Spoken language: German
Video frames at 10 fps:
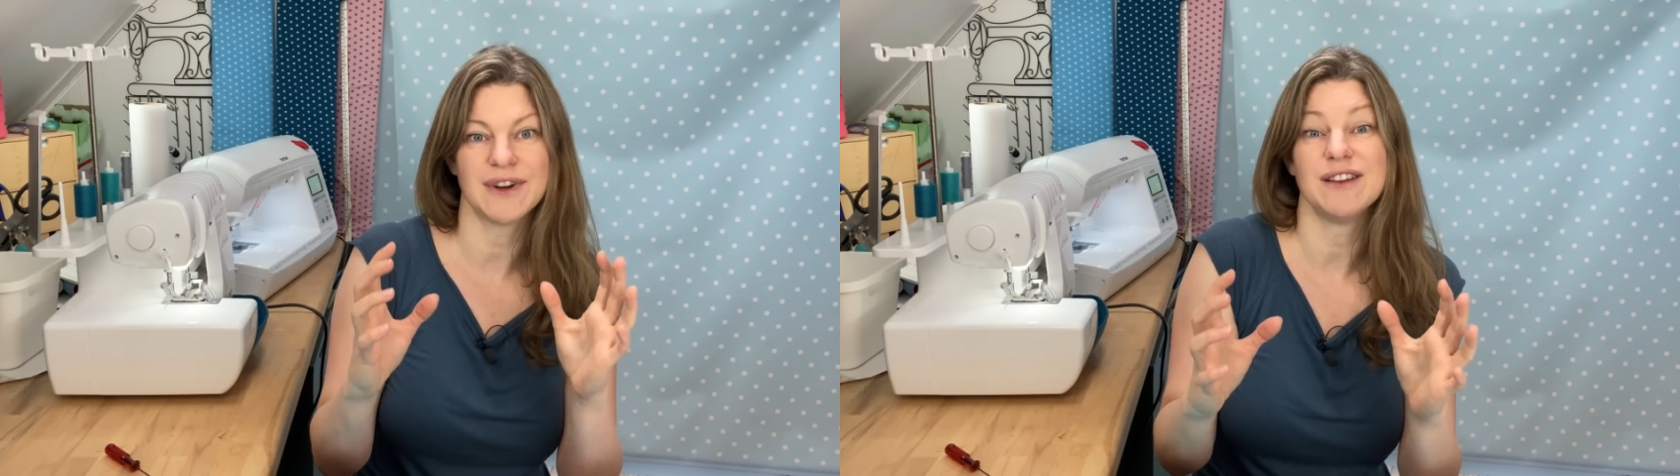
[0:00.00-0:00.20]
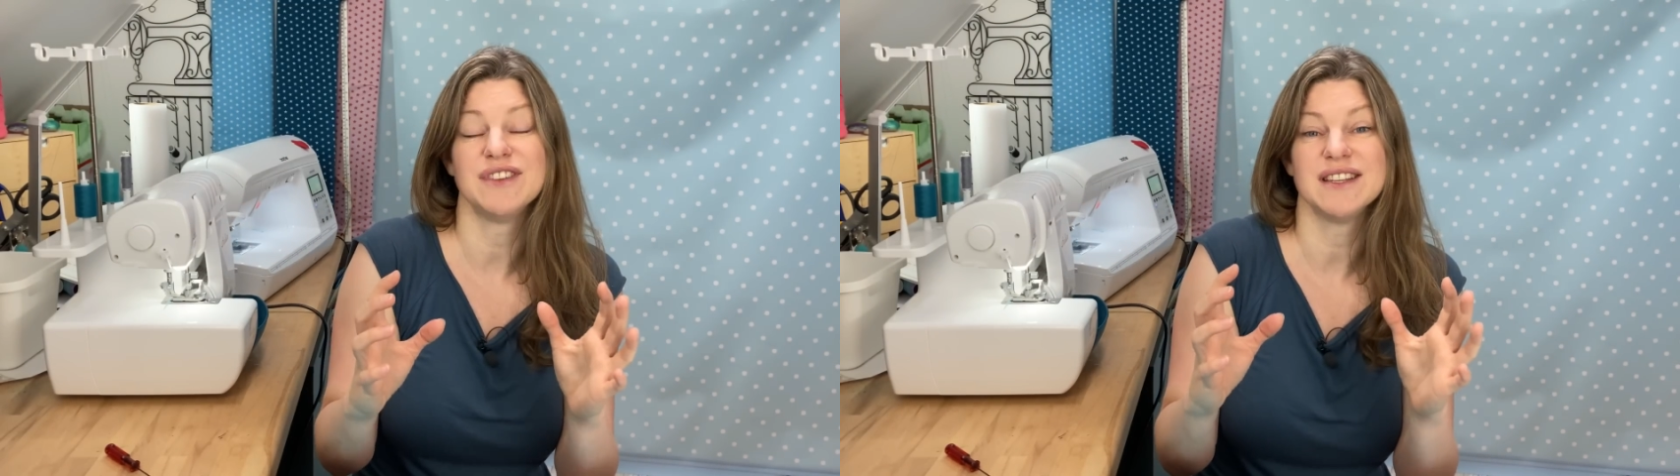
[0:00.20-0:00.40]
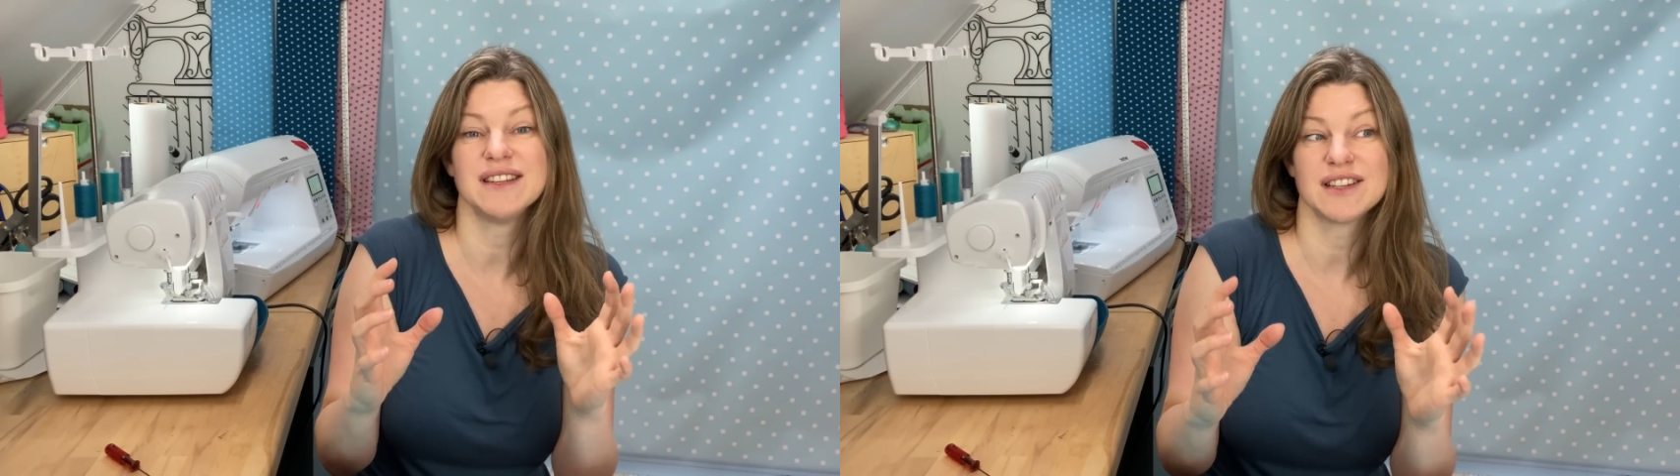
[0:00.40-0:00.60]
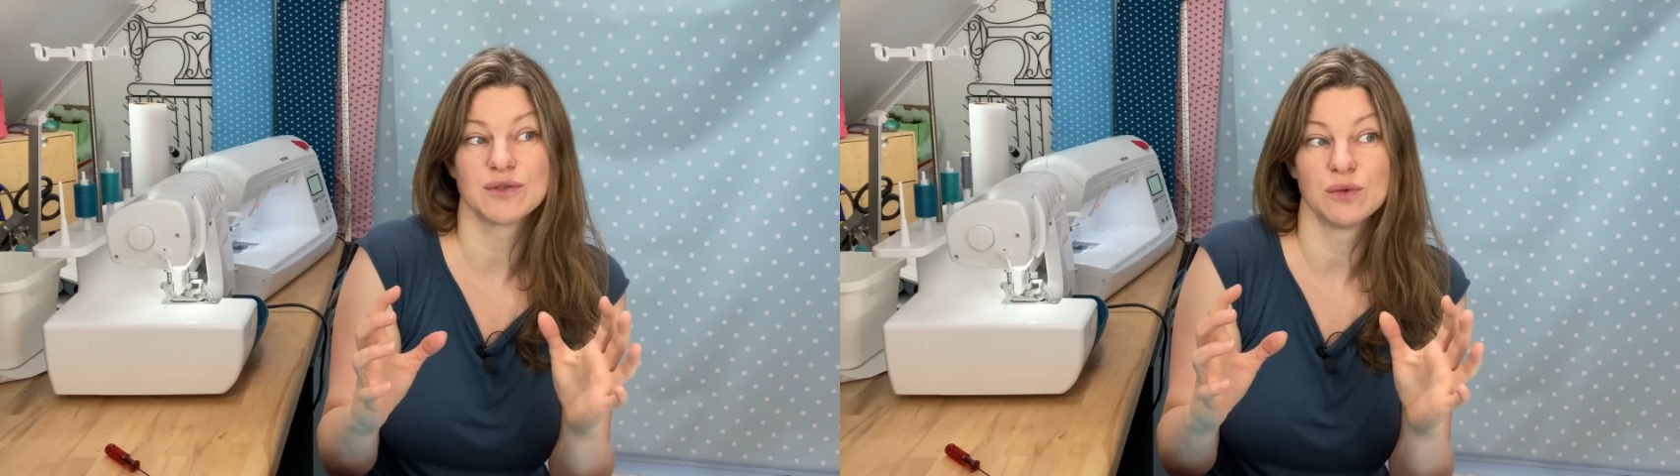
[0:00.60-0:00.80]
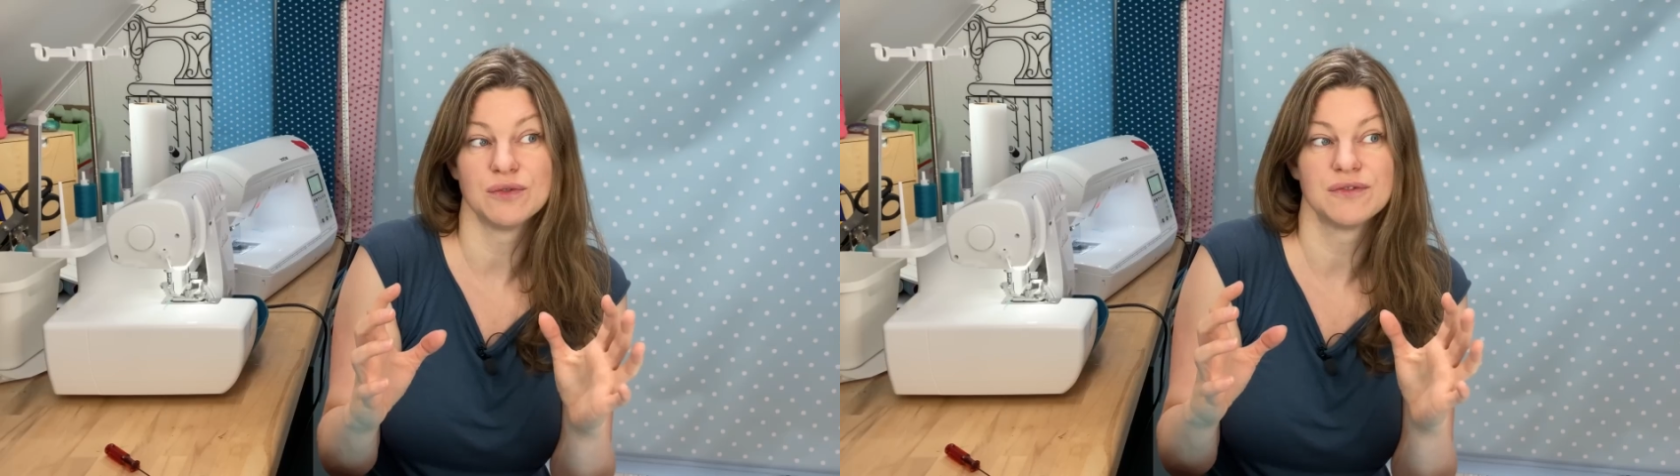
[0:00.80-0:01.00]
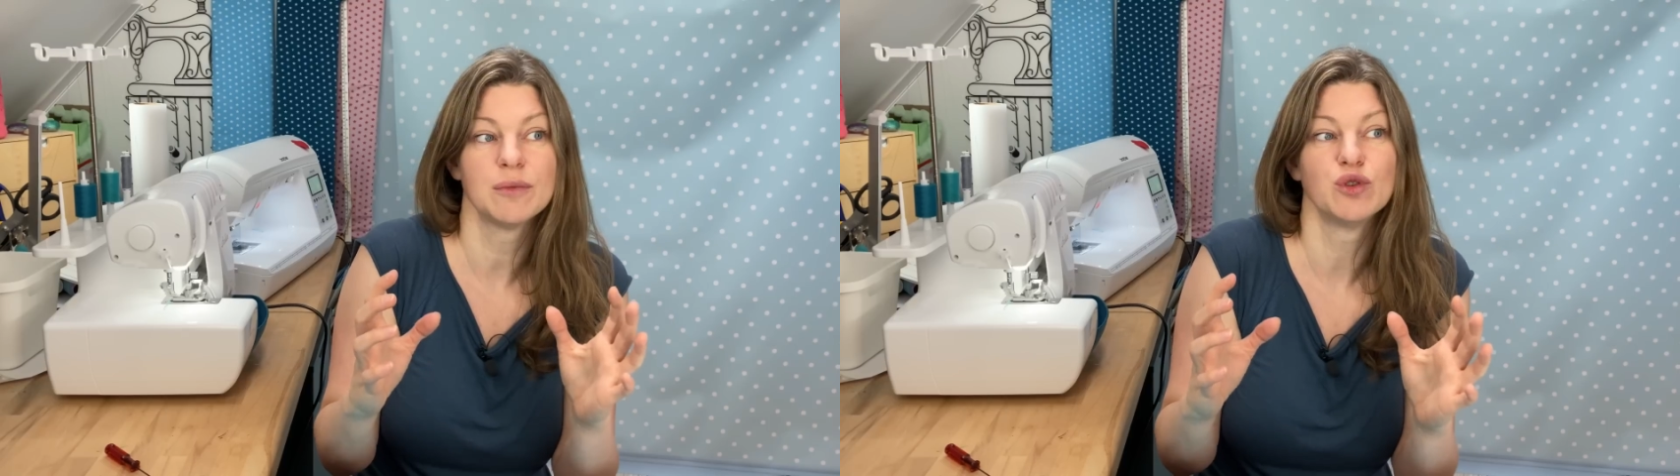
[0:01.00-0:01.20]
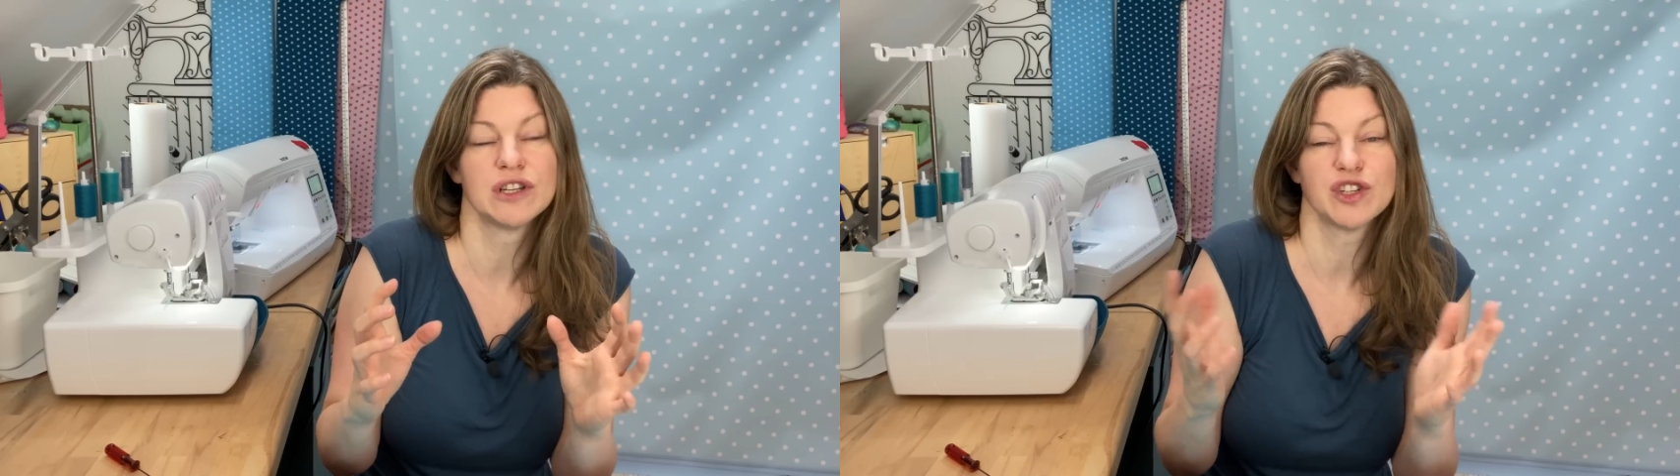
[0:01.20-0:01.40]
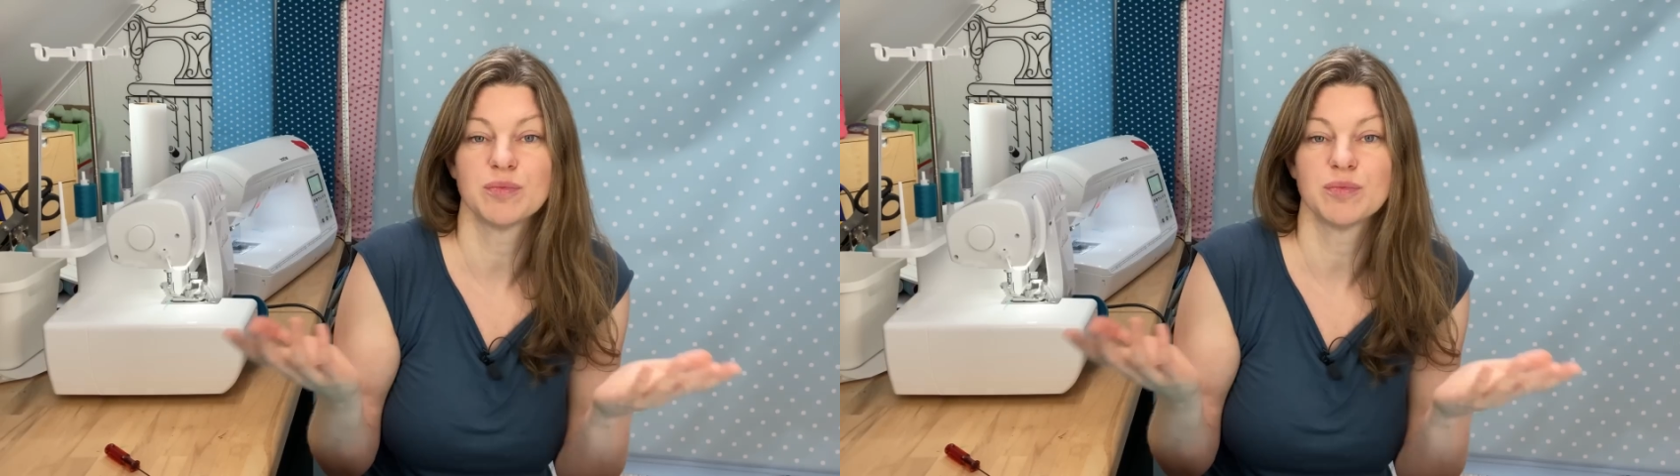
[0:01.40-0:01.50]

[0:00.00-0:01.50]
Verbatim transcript: weil wir ihn ja so vermutlich